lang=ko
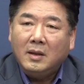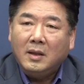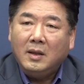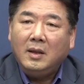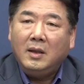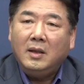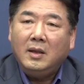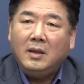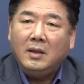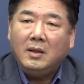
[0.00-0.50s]

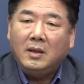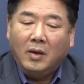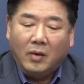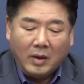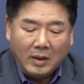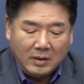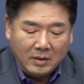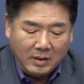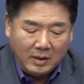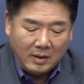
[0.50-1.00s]
이
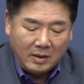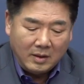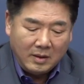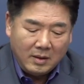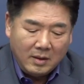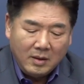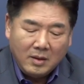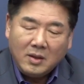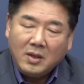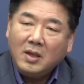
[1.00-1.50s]
영화들이
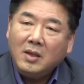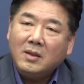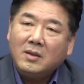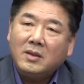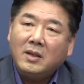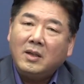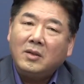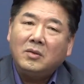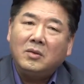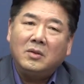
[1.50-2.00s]

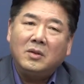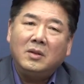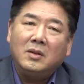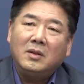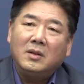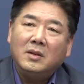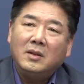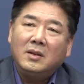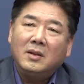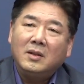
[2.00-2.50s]

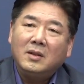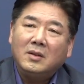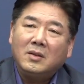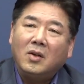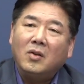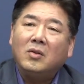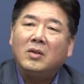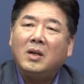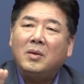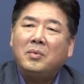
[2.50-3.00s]
실제로는
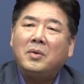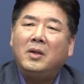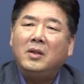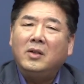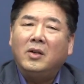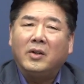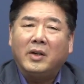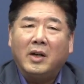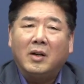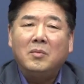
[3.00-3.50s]
선거에
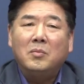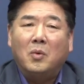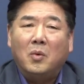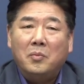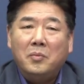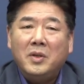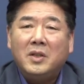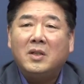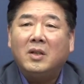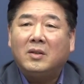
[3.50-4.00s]
별 영향을
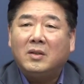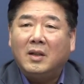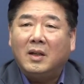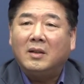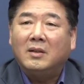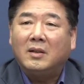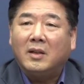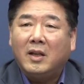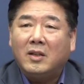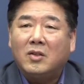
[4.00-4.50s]
못
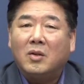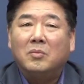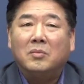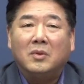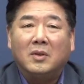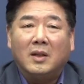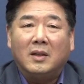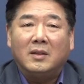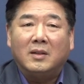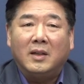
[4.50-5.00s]
미쳤다는 게
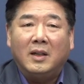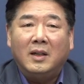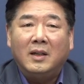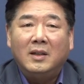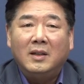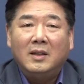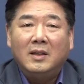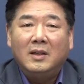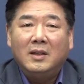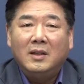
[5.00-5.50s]

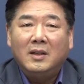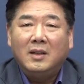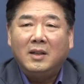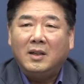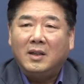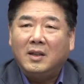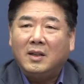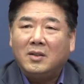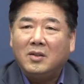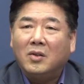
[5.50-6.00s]
전문가들의
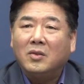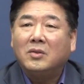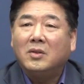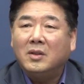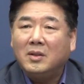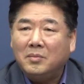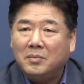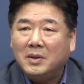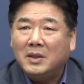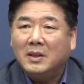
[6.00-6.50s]

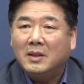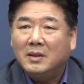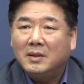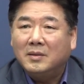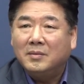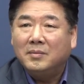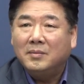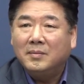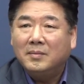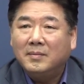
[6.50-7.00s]
정설입니다.
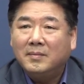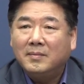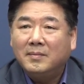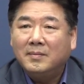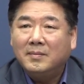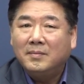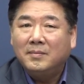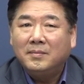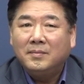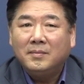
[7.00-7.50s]

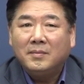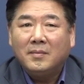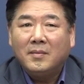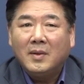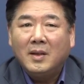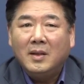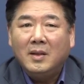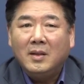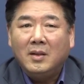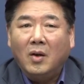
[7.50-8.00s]

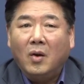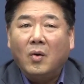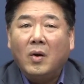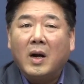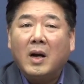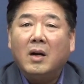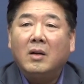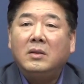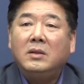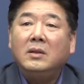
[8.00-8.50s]

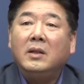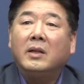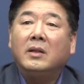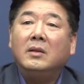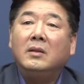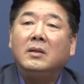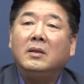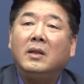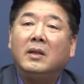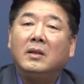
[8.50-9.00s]
영화가
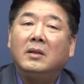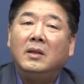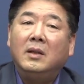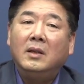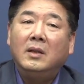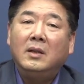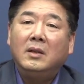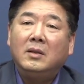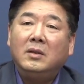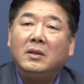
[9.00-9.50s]
흥,
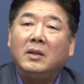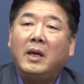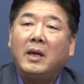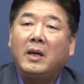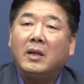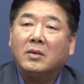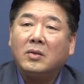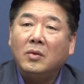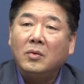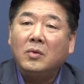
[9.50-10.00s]

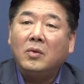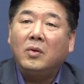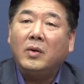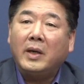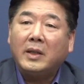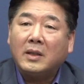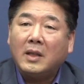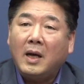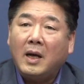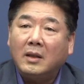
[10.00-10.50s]
흥행에
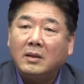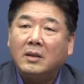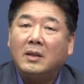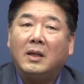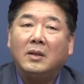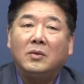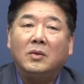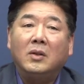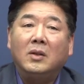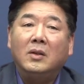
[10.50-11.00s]
성공했다
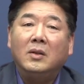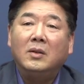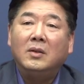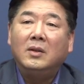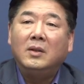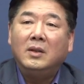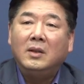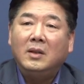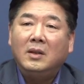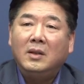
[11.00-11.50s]
하더라도